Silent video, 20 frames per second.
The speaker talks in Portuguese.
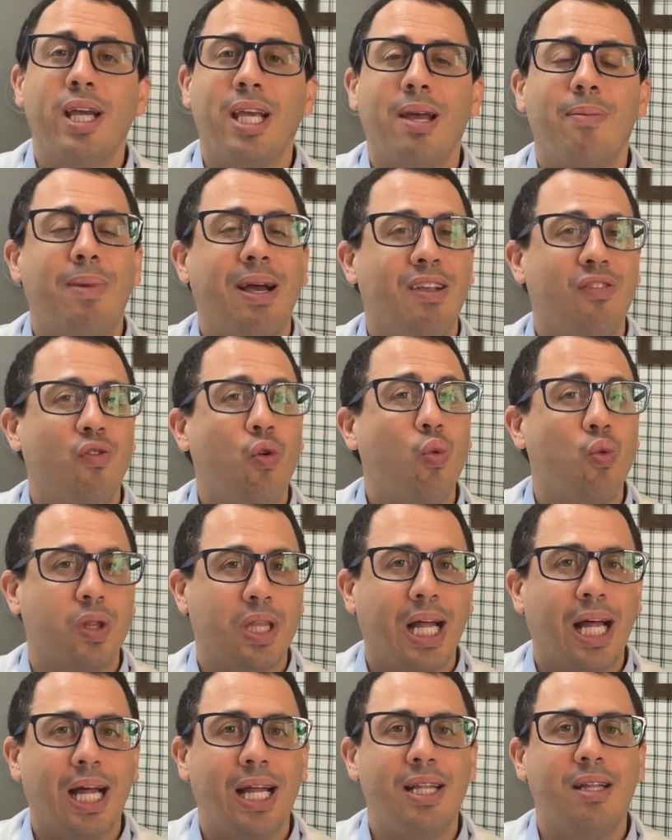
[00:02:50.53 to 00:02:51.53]
que é mais
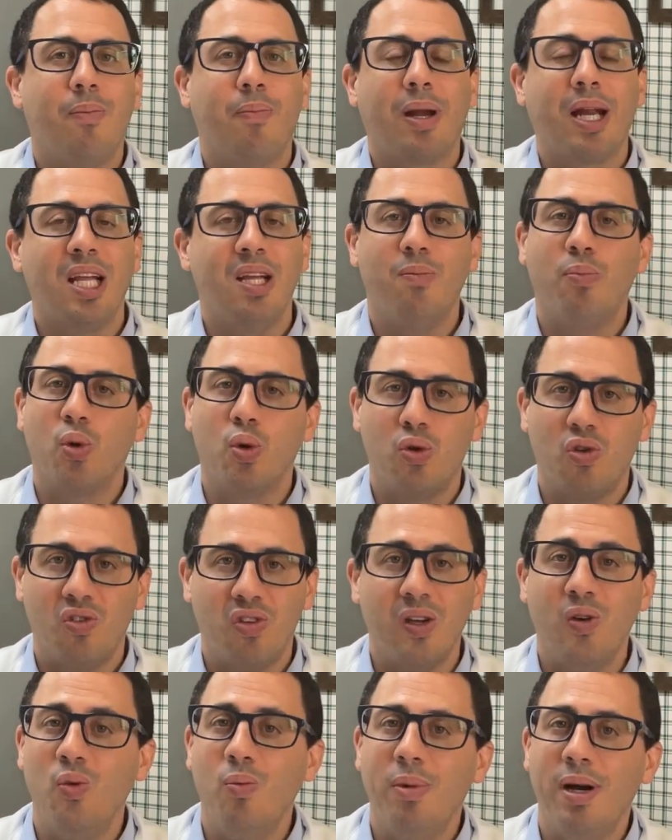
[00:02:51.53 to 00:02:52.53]
voltada para a
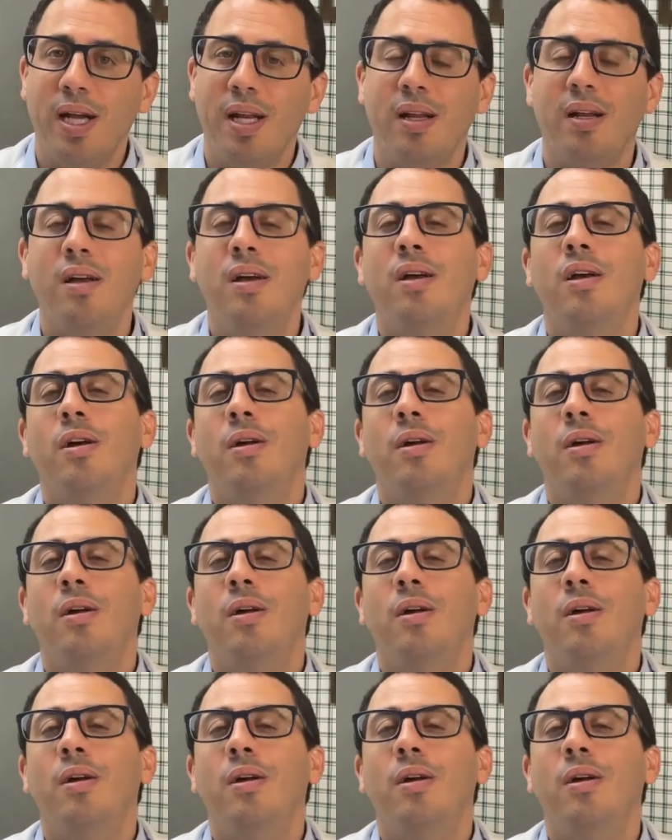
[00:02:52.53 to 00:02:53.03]
reprodução humana,